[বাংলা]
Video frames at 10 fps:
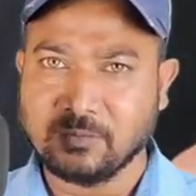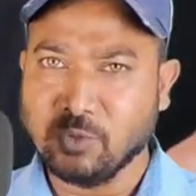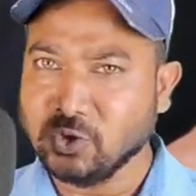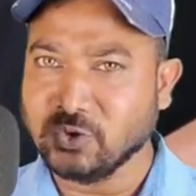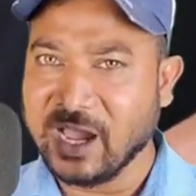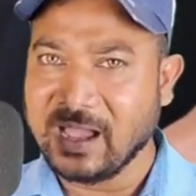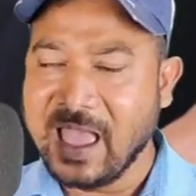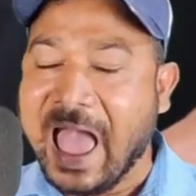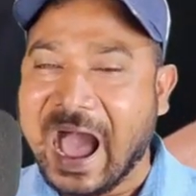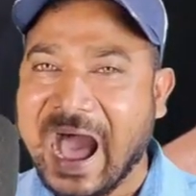বন্ধুরা
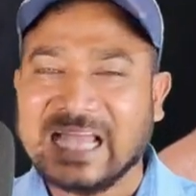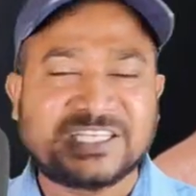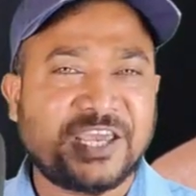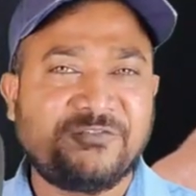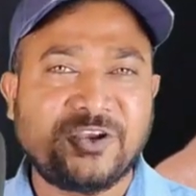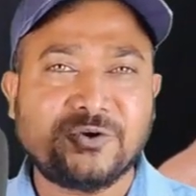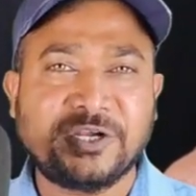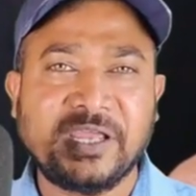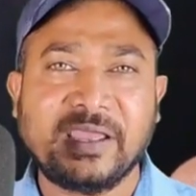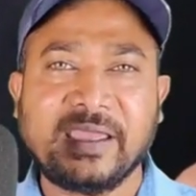আজকের
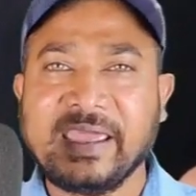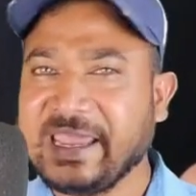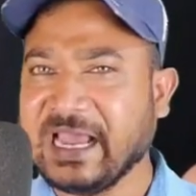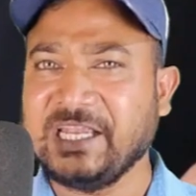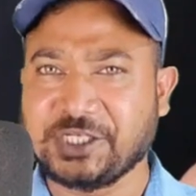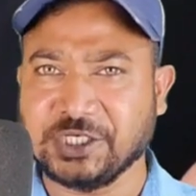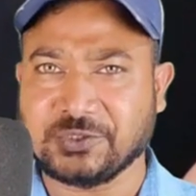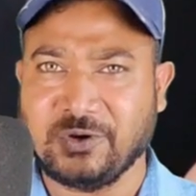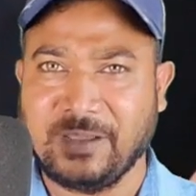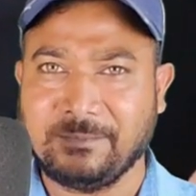ভিডিওটি এখানেই শেষ
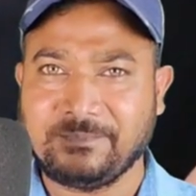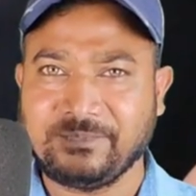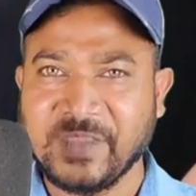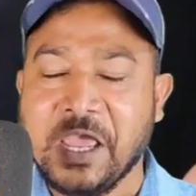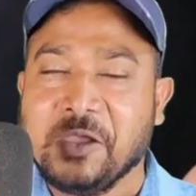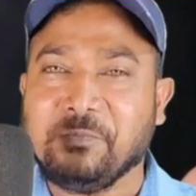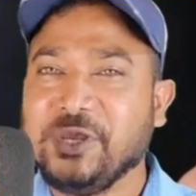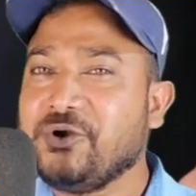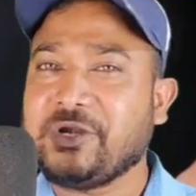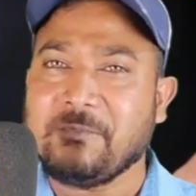করলাম
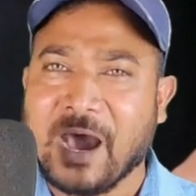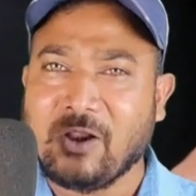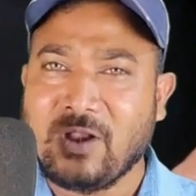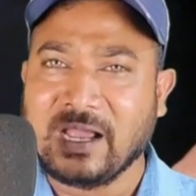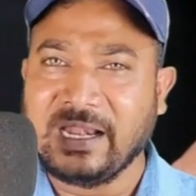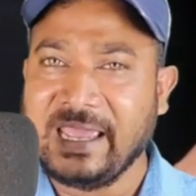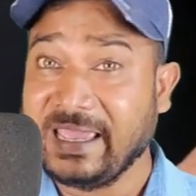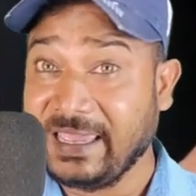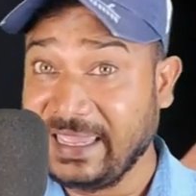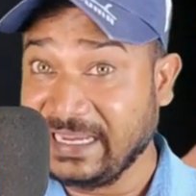ভিডিওটি ভালো লাগলে
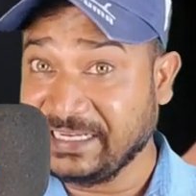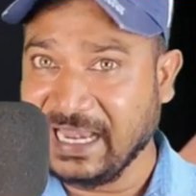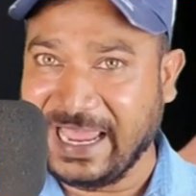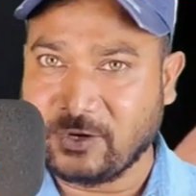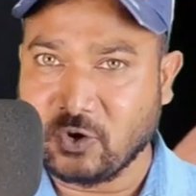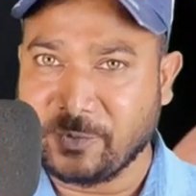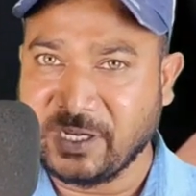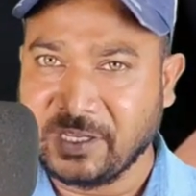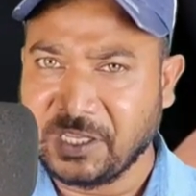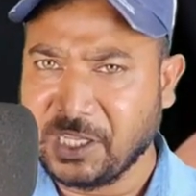একটি লাইক করবেন
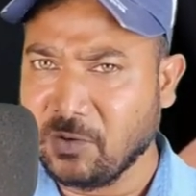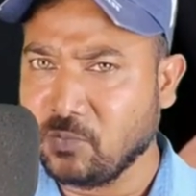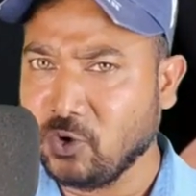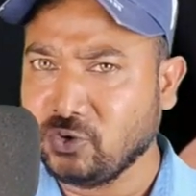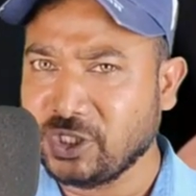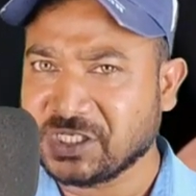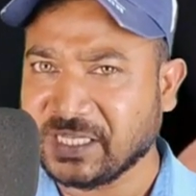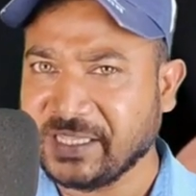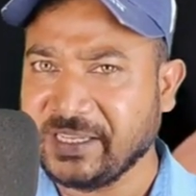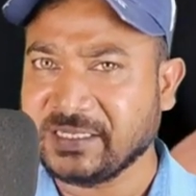এবং বন্ধুদের
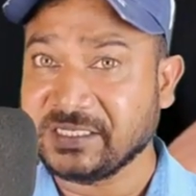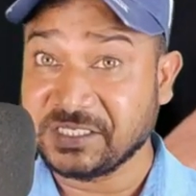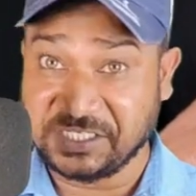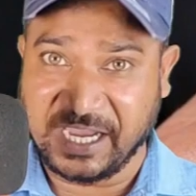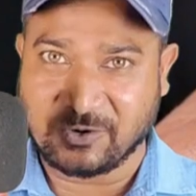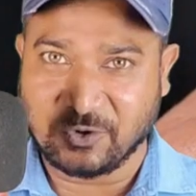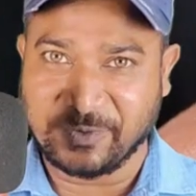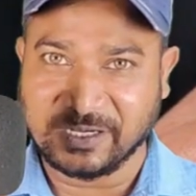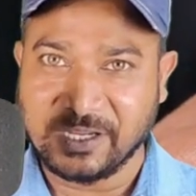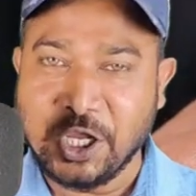সাথে শেয়ার
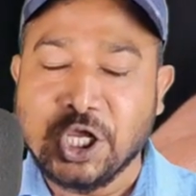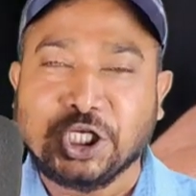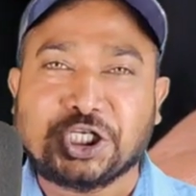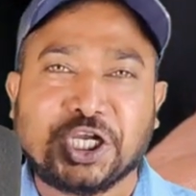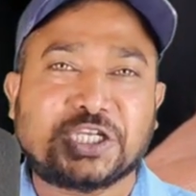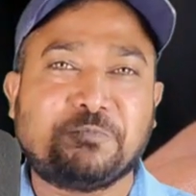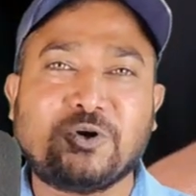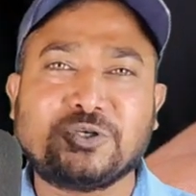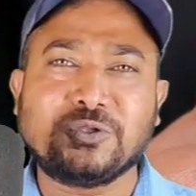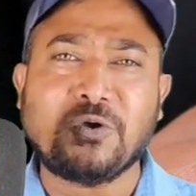করবেন শেষ
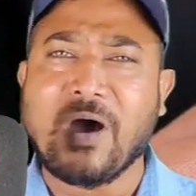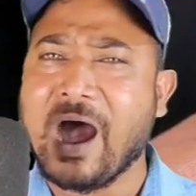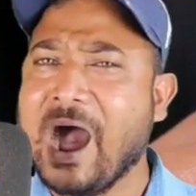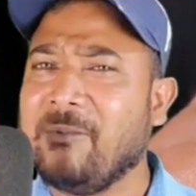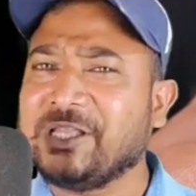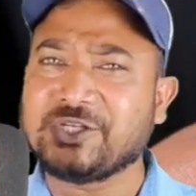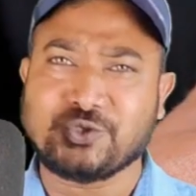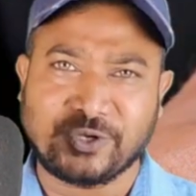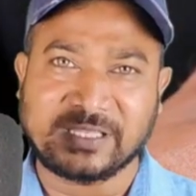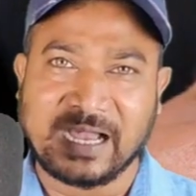পর্যন্ত আমাদের
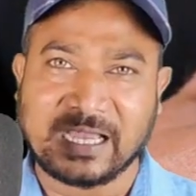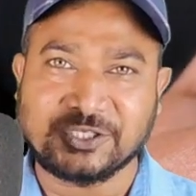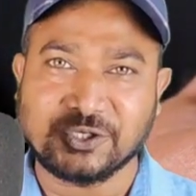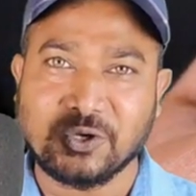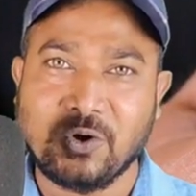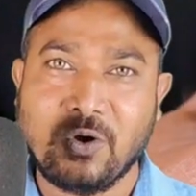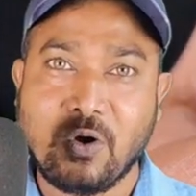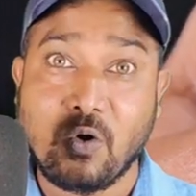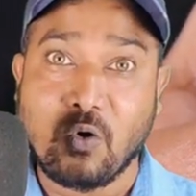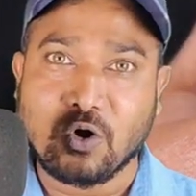সঙ্গে থাকার জন্য
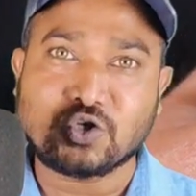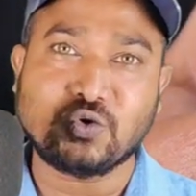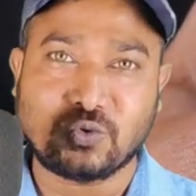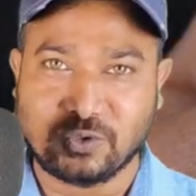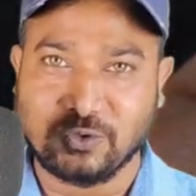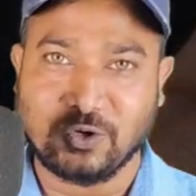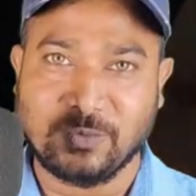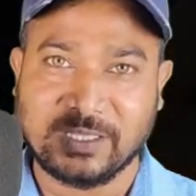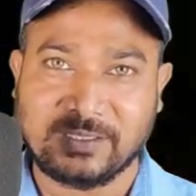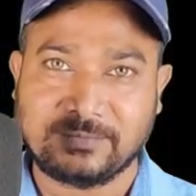অসংখ্য
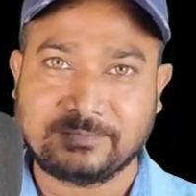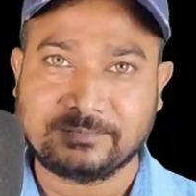ধন্যবাদ